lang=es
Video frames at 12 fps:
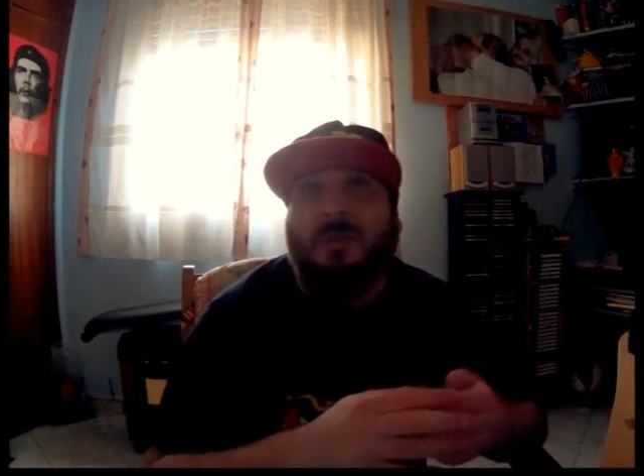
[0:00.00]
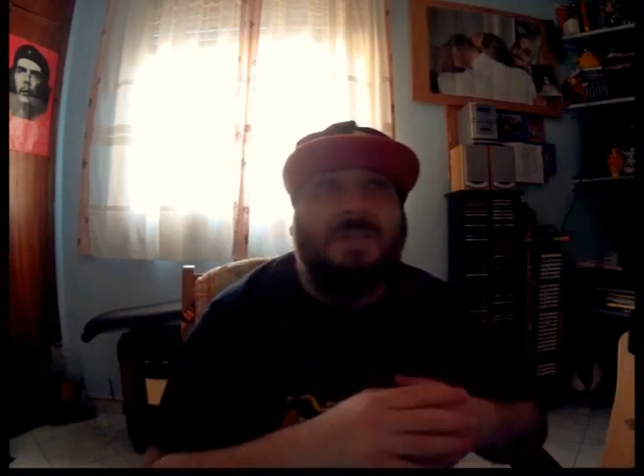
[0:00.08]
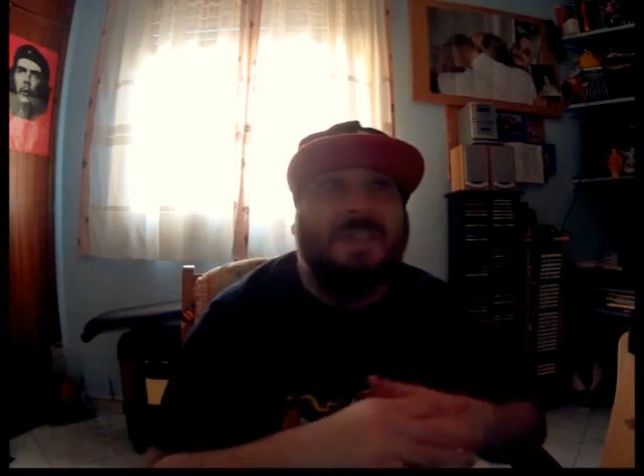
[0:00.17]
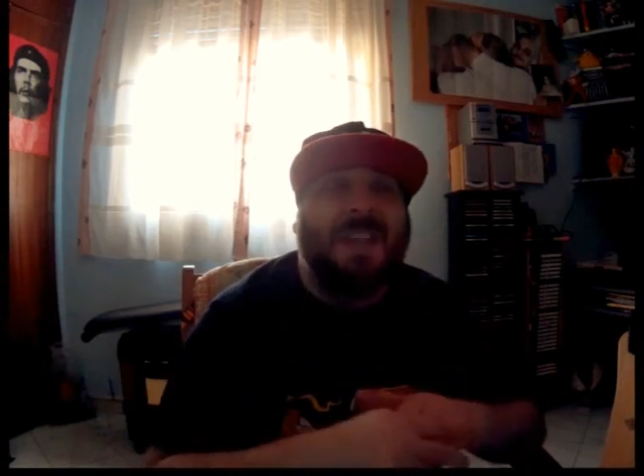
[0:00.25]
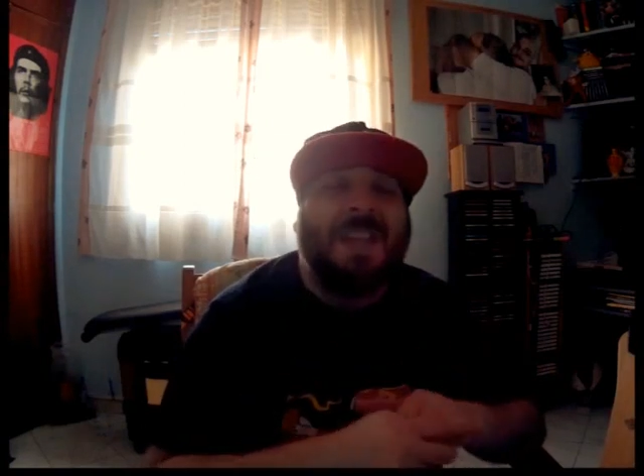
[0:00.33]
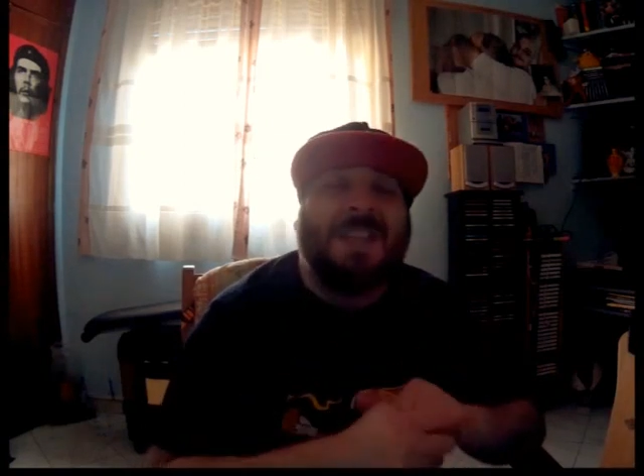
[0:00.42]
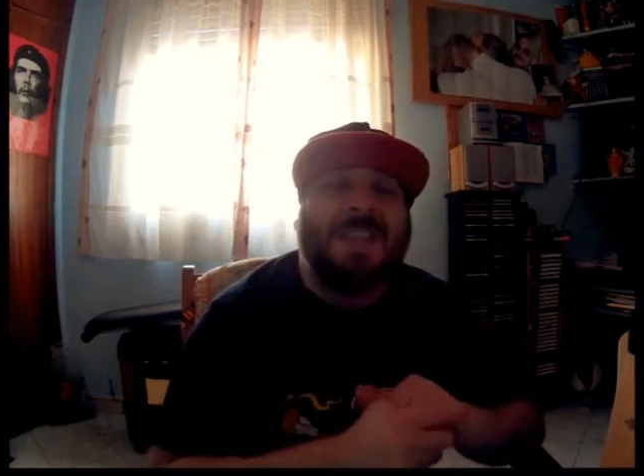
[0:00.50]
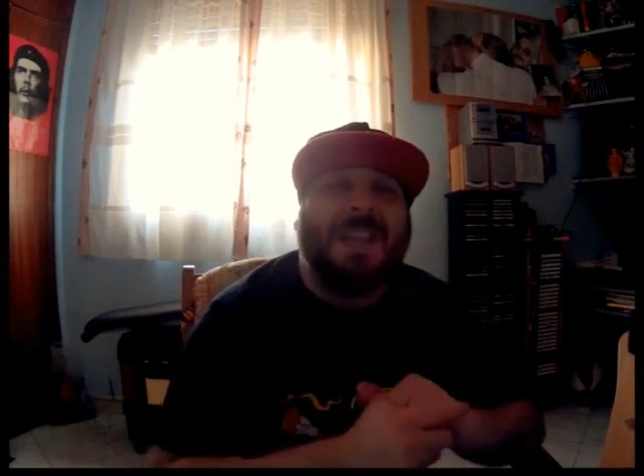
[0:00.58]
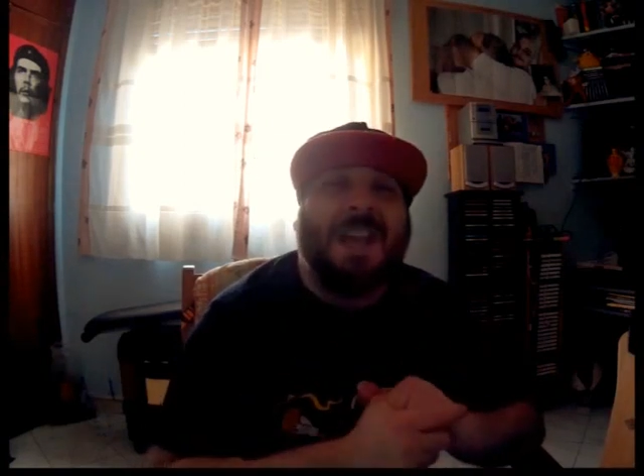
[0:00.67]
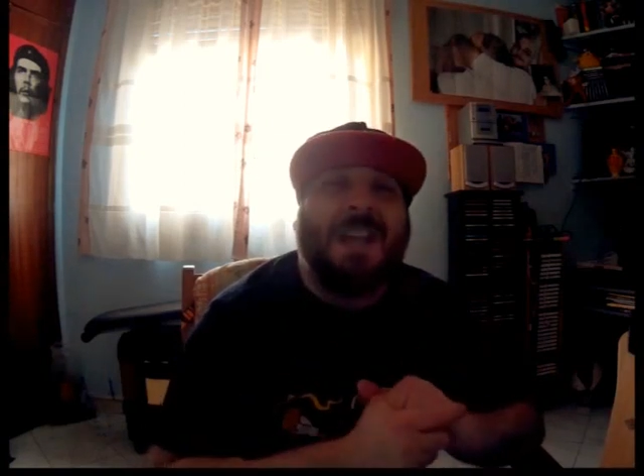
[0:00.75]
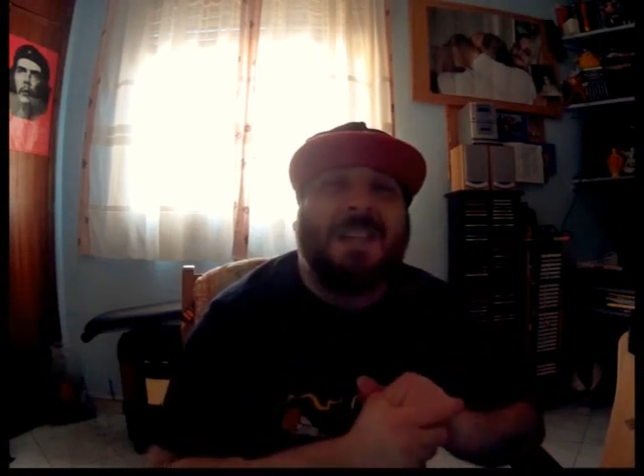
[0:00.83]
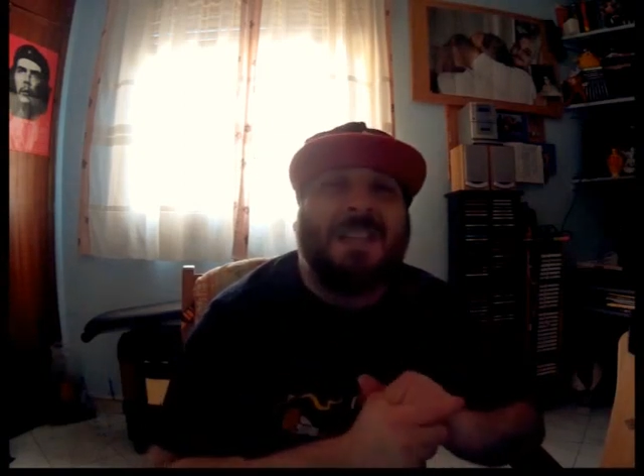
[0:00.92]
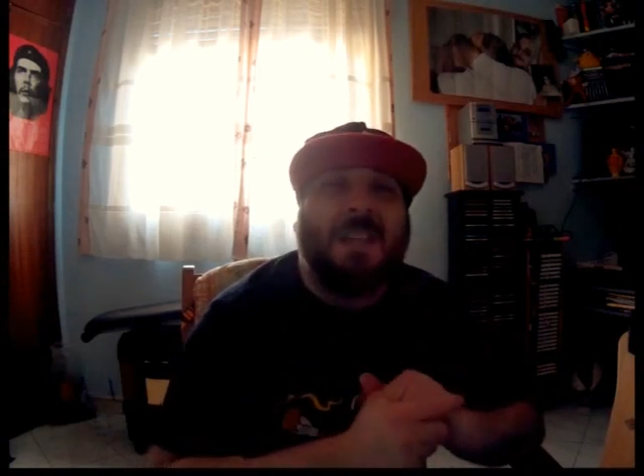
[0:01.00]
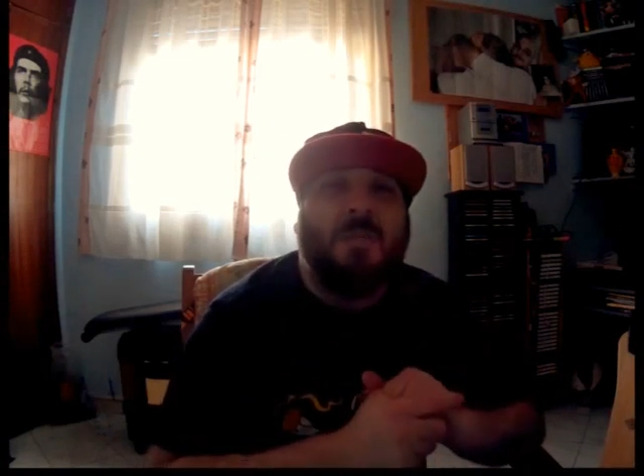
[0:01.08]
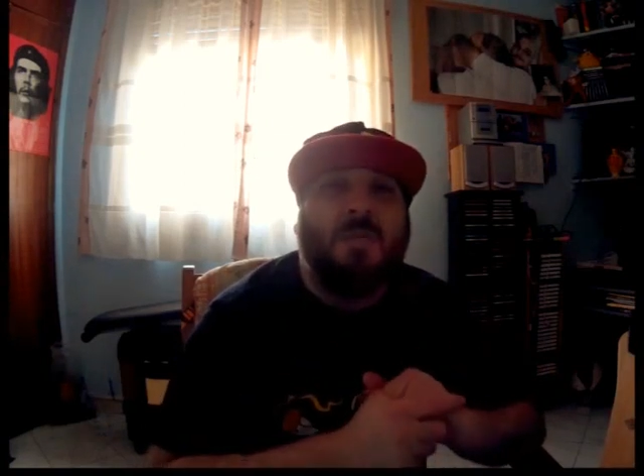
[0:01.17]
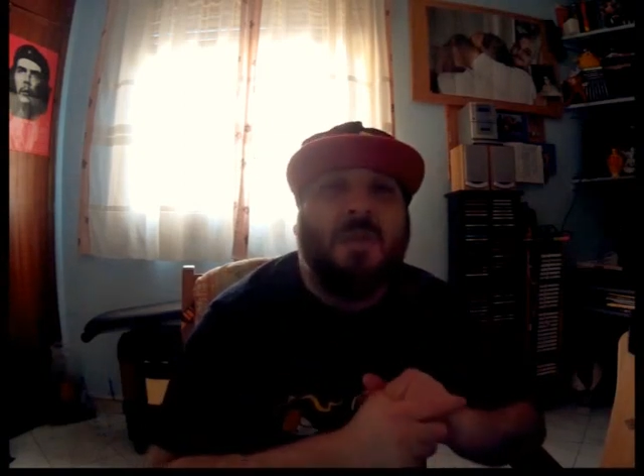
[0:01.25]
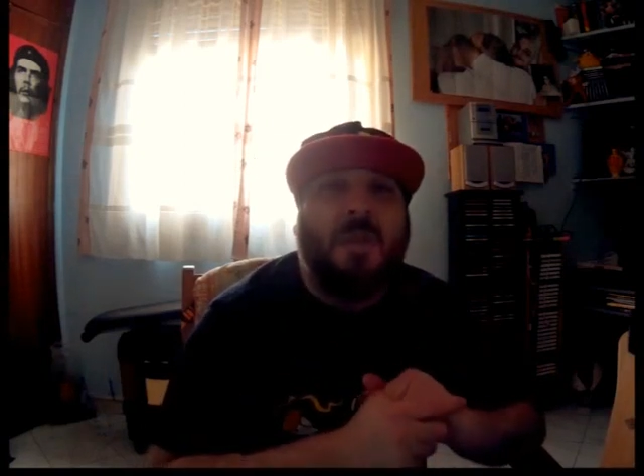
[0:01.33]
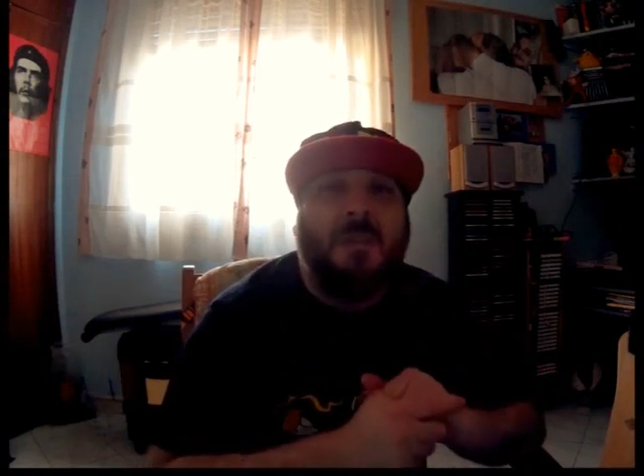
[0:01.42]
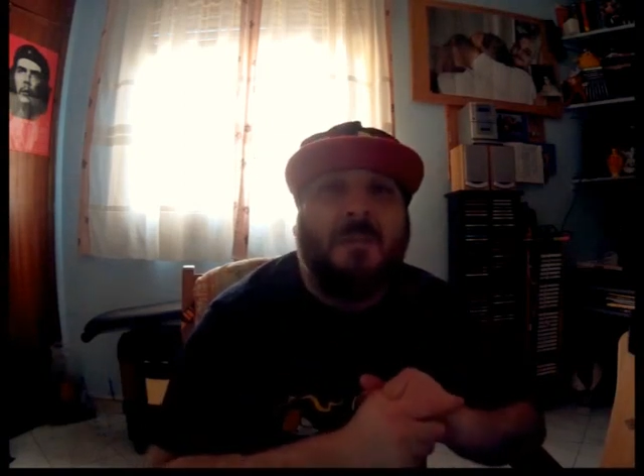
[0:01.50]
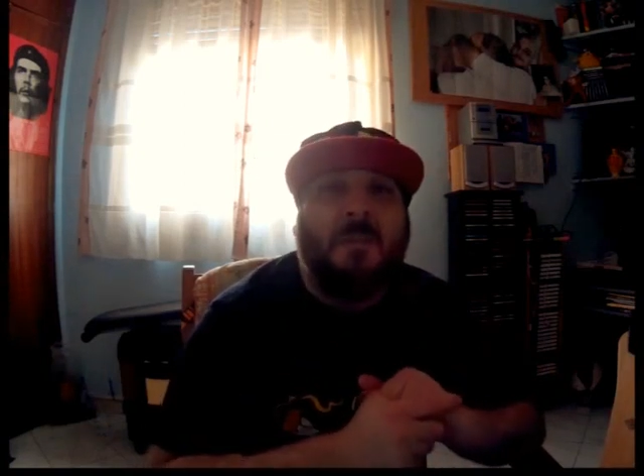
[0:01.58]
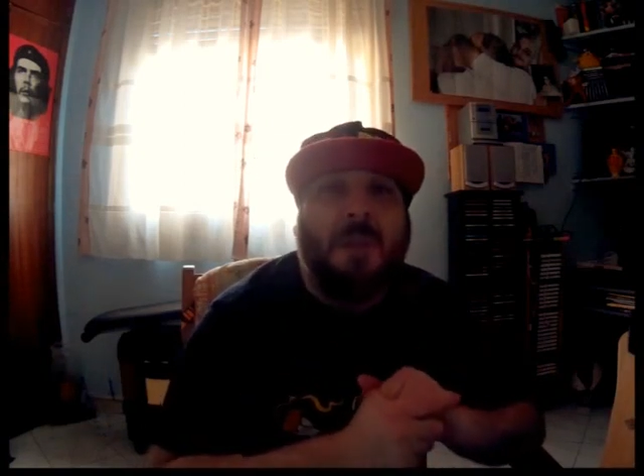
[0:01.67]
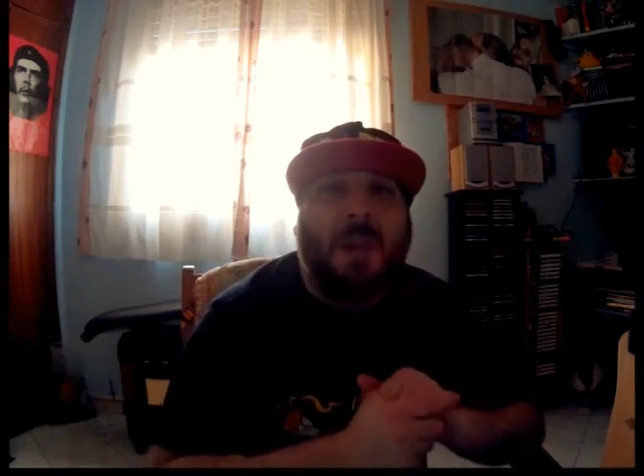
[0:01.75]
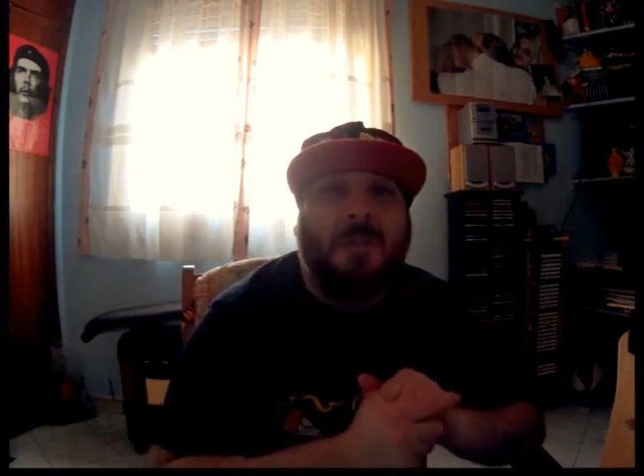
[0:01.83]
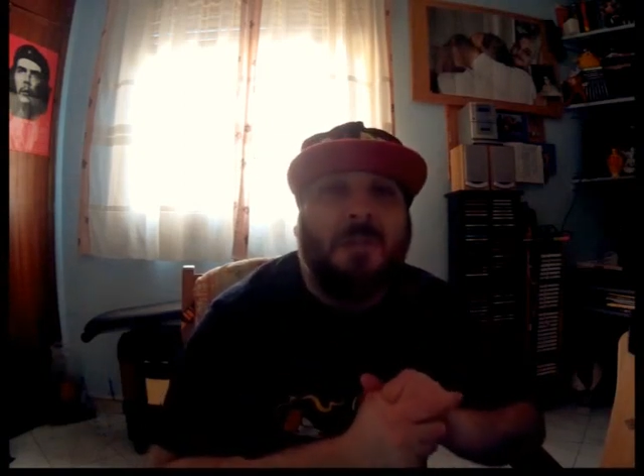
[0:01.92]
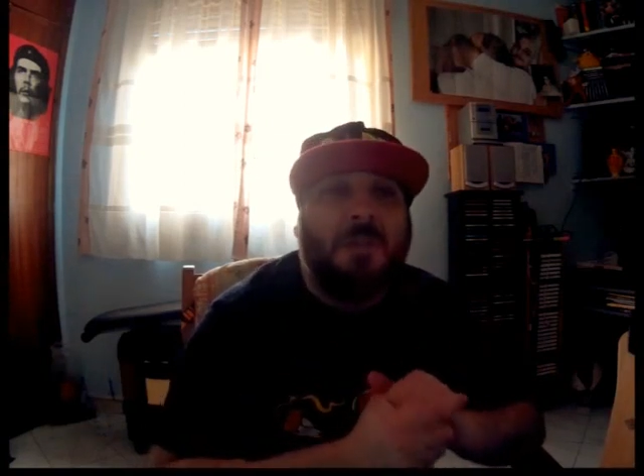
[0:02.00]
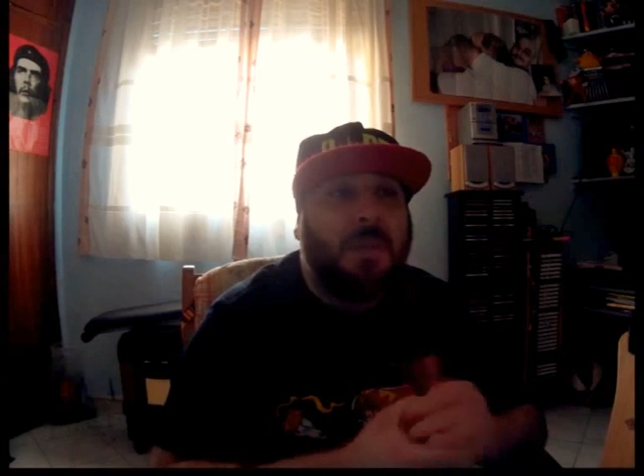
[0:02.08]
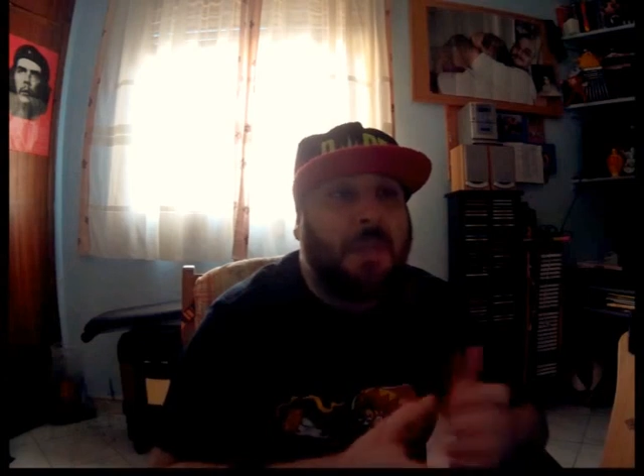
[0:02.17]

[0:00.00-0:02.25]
interese a este mundo del fumado,